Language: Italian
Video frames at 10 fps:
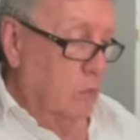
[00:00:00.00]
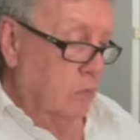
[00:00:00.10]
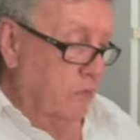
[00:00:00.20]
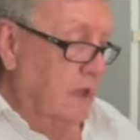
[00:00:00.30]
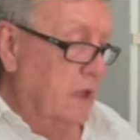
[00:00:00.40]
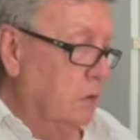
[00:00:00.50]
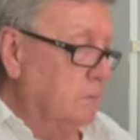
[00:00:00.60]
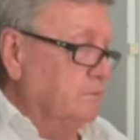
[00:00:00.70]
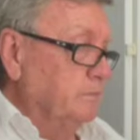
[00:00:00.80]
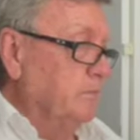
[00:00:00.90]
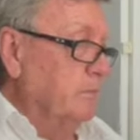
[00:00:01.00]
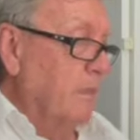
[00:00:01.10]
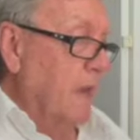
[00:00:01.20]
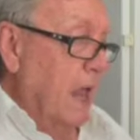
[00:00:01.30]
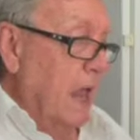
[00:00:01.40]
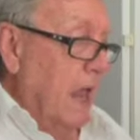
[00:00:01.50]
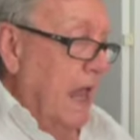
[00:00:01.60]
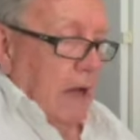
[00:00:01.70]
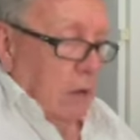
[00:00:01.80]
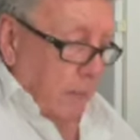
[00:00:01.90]
un figlio.
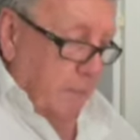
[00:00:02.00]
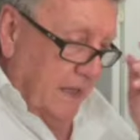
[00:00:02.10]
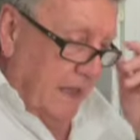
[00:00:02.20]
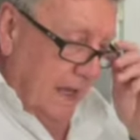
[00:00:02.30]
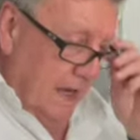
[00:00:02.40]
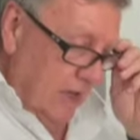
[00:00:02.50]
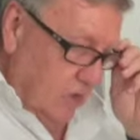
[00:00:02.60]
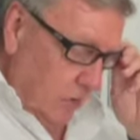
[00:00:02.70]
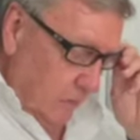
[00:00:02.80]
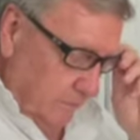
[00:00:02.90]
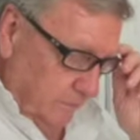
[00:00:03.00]
Allora perché la legge?